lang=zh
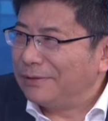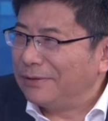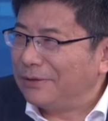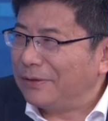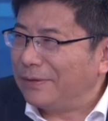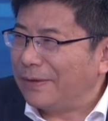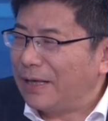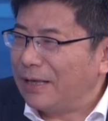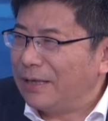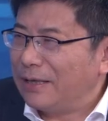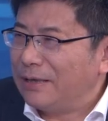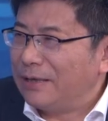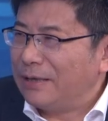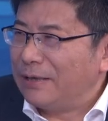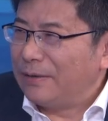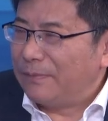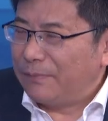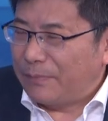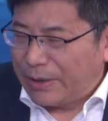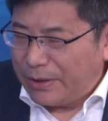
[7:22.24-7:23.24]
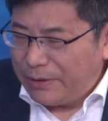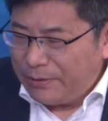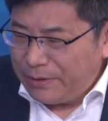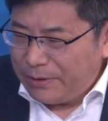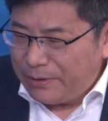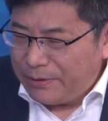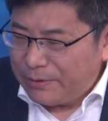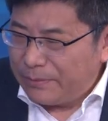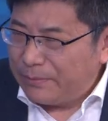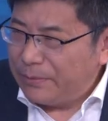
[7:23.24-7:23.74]
对吧？培育
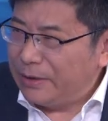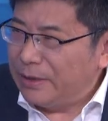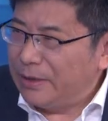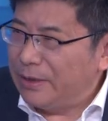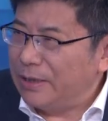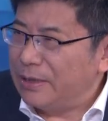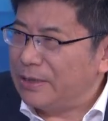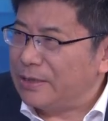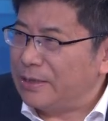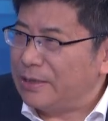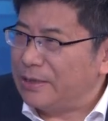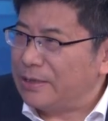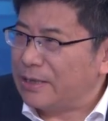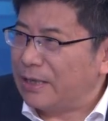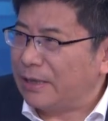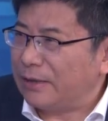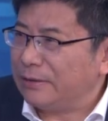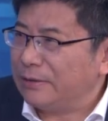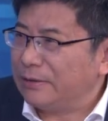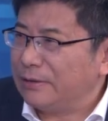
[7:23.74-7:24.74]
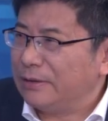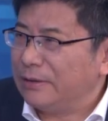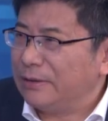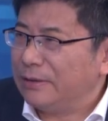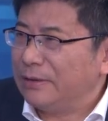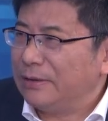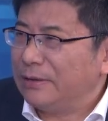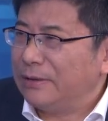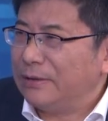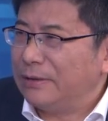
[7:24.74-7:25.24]
旅游目的地的形象，
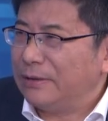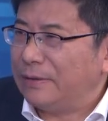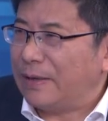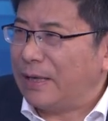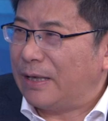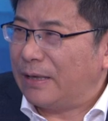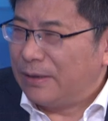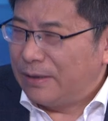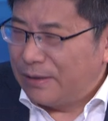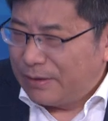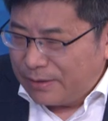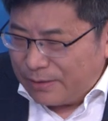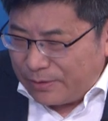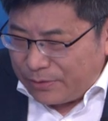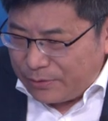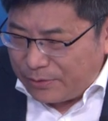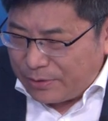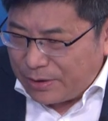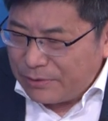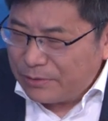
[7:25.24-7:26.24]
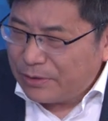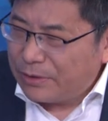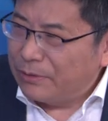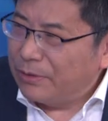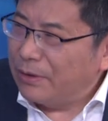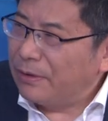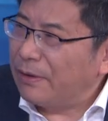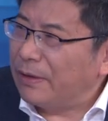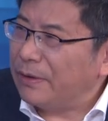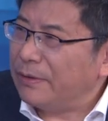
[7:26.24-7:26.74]
对吧？宣传
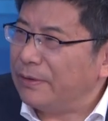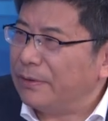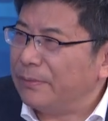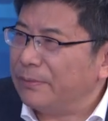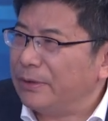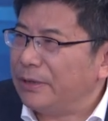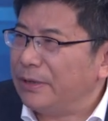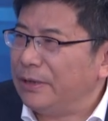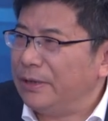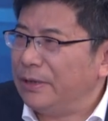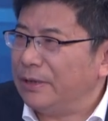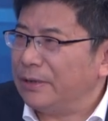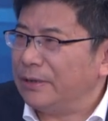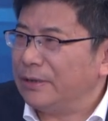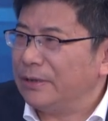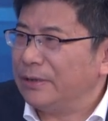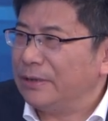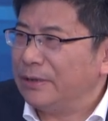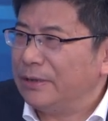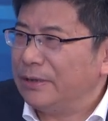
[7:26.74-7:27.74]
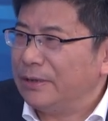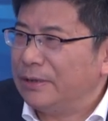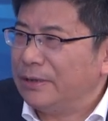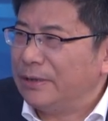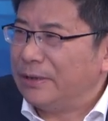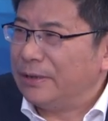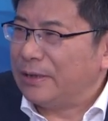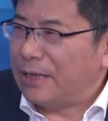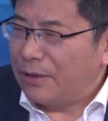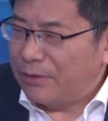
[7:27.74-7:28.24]
推广旅游目的地，
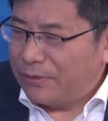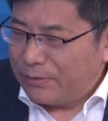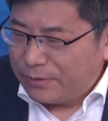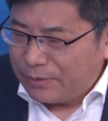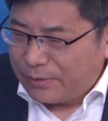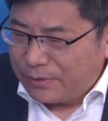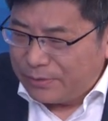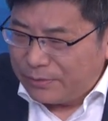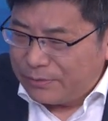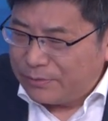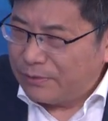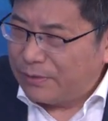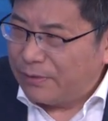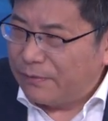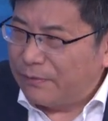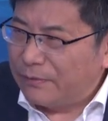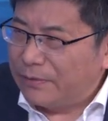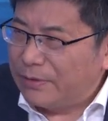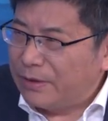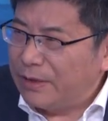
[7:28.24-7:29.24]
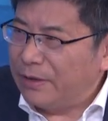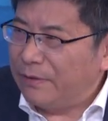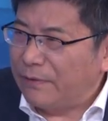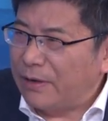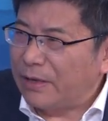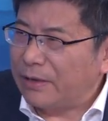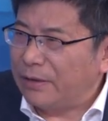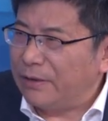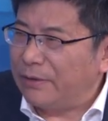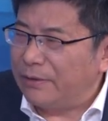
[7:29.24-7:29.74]
然后做地
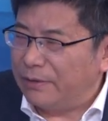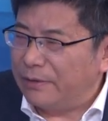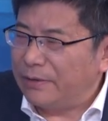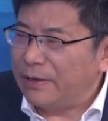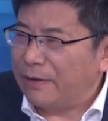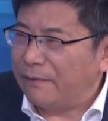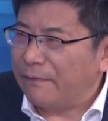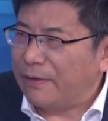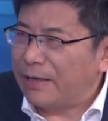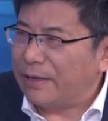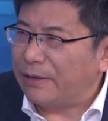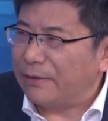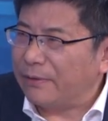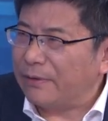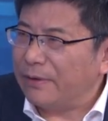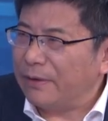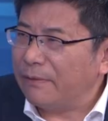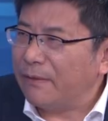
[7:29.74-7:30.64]
方的旅游业发展规